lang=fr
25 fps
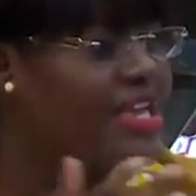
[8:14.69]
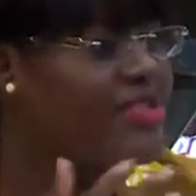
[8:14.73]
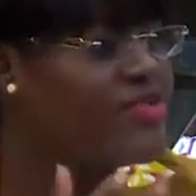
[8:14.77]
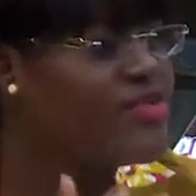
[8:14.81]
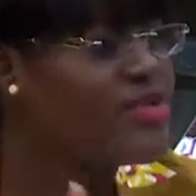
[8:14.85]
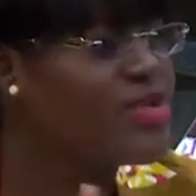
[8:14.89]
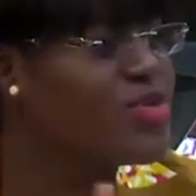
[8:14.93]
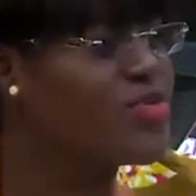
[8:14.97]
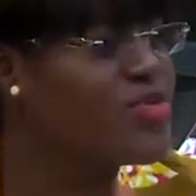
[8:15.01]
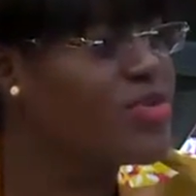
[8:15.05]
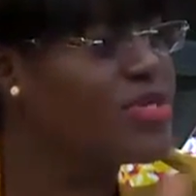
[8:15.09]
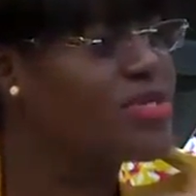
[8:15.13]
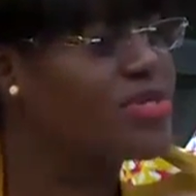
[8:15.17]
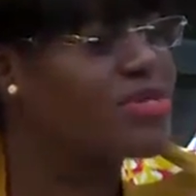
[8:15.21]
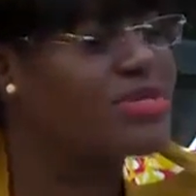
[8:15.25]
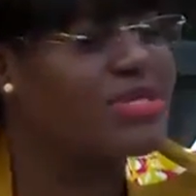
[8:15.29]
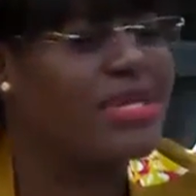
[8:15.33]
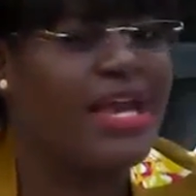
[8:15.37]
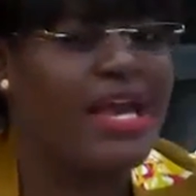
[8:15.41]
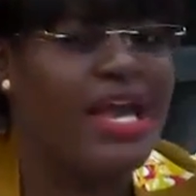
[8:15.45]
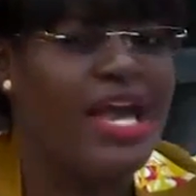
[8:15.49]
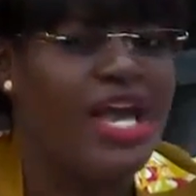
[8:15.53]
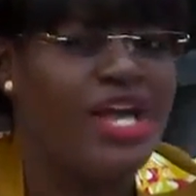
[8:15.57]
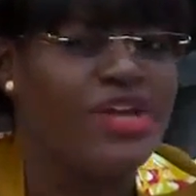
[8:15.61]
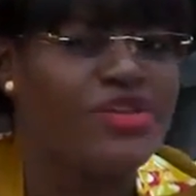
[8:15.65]
Et de suite, ce
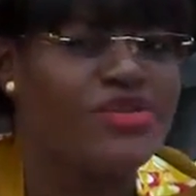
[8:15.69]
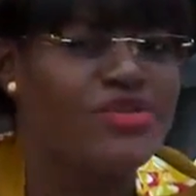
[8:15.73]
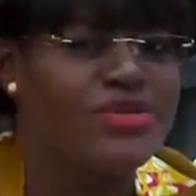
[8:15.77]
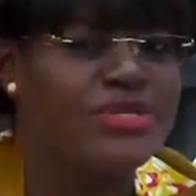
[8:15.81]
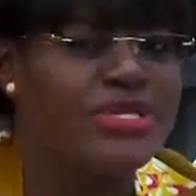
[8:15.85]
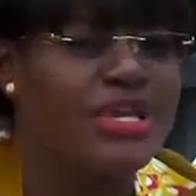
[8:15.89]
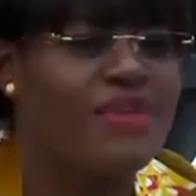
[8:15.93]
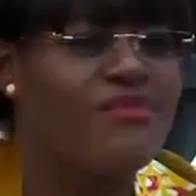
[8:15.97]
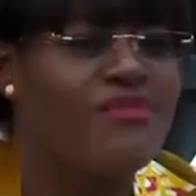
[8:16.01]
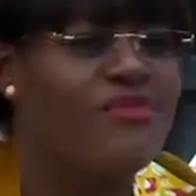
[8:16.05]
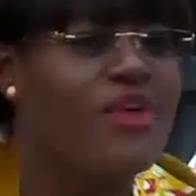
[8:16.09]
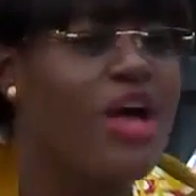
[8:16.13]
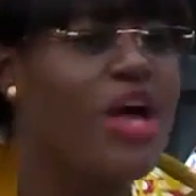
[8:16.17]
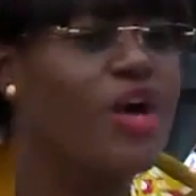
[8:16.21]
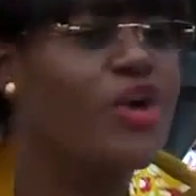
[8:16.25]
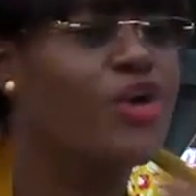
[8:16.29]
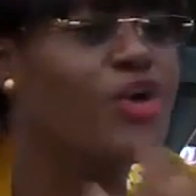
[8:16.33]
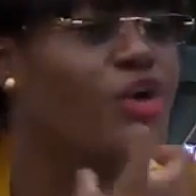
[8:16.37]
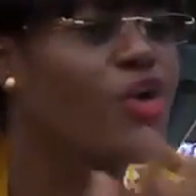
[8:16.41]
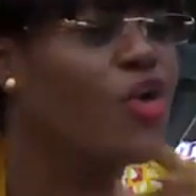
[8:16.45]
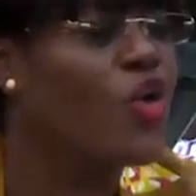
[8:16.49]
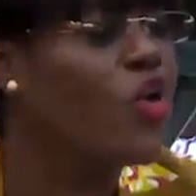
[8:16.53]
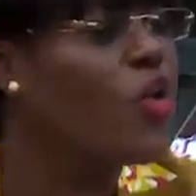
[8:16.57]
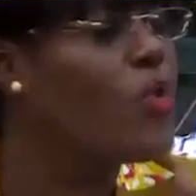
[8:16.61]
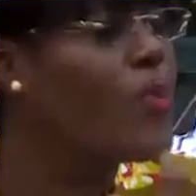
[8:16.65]
serait de savoir
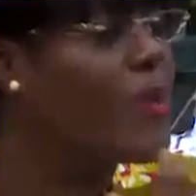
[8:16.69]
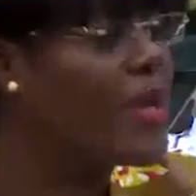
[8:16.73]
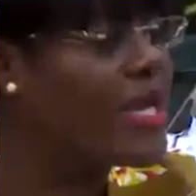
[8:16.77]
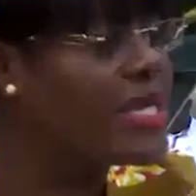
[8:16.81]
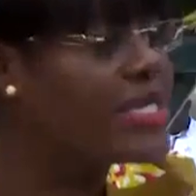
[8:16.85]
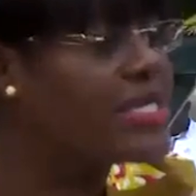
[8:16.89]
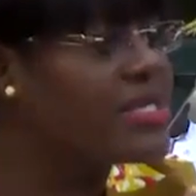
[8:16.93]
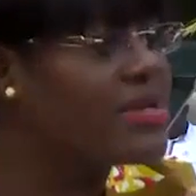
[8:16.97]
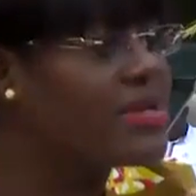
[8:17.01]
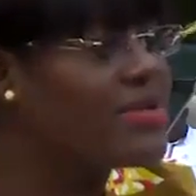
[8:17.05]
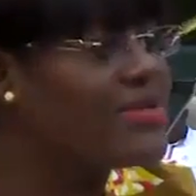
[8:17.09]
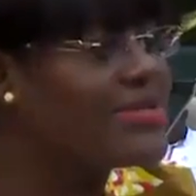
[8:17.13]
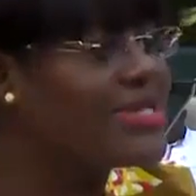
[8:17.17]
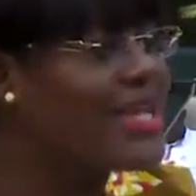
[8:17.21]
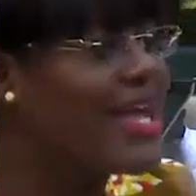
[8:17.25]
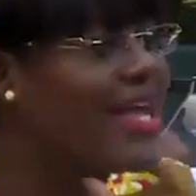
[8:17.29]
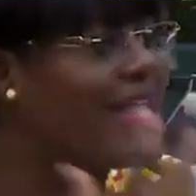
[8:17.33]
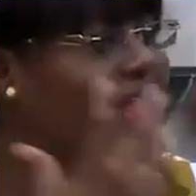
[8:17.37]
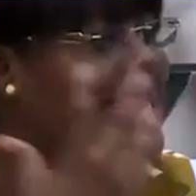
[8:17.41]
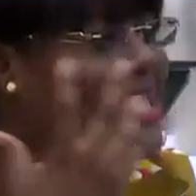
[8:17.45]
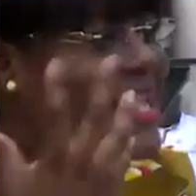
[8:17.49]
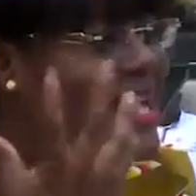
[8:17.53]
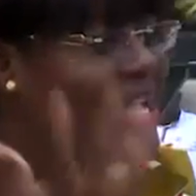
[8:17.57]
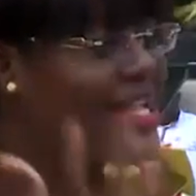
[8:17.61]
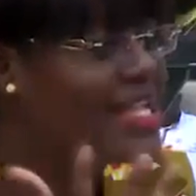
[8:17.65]
que représente
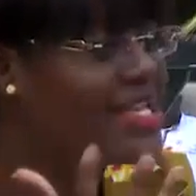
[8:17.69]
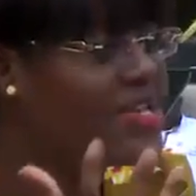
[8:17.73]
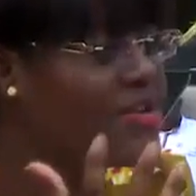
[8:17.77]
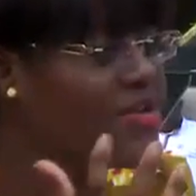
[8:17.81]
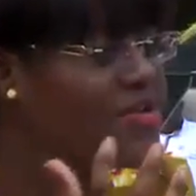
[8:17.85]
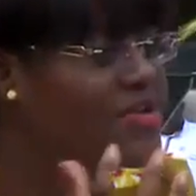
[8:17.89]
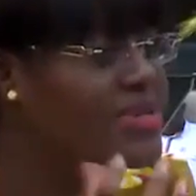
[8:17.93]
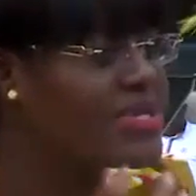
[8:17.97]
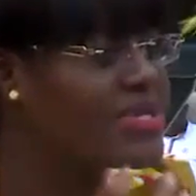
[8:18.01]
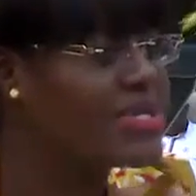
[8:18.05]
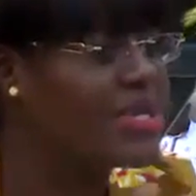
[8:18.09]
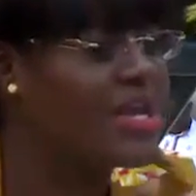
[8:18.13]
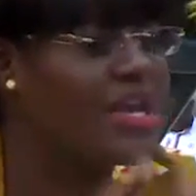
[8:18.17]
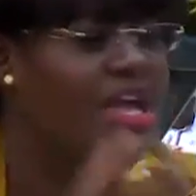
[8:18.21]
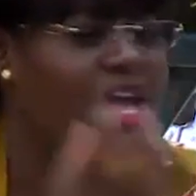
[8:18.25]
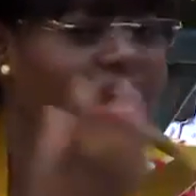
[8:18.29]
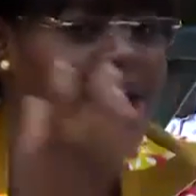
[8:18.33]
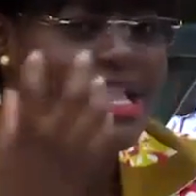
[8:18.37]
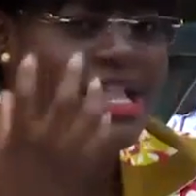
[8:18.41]
l'alliance.